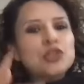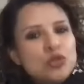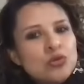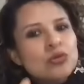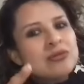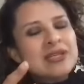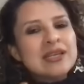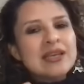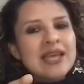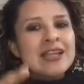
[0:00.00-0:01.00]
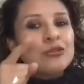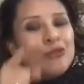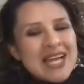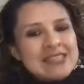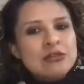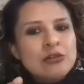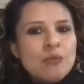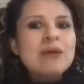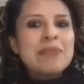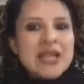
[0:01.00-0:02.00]
tú, en tu caso,
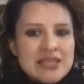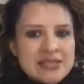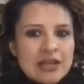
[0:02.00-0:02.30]
¿cómo aprendiste